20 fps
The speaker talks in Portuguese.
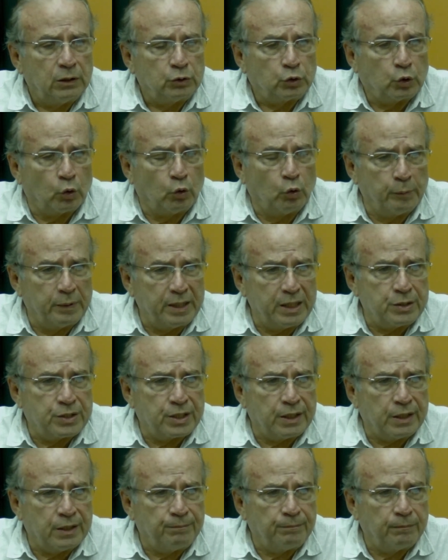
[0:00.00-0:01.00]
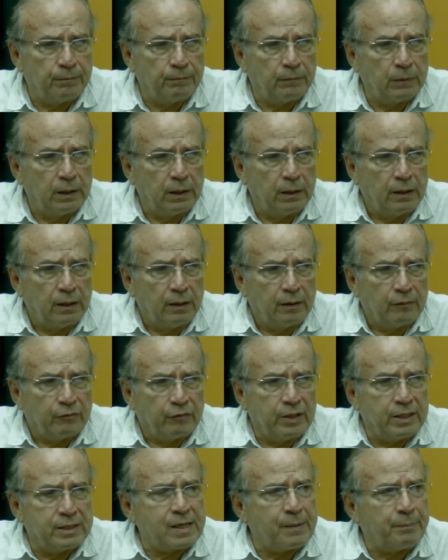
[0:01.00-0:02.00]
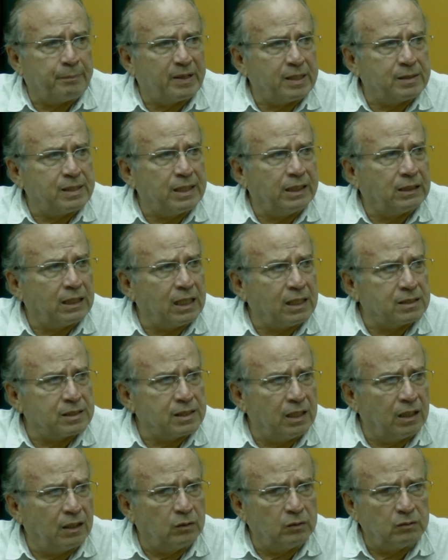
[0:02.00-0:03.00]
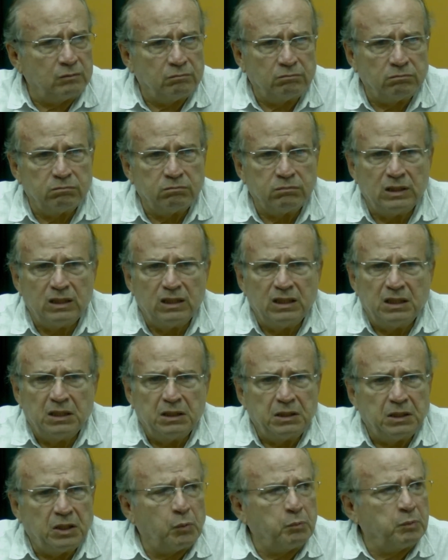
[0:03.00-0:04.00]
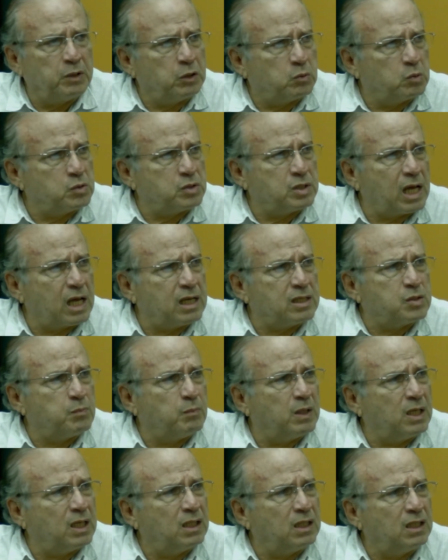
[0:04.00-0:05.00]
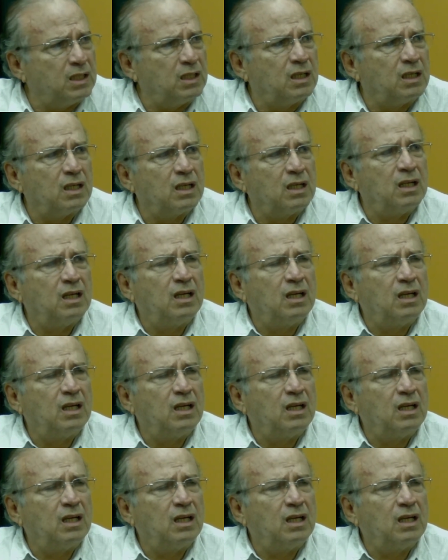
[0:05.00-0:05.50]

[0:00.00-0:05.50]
Chulumberger fez a apresentação e eu me entusiasmei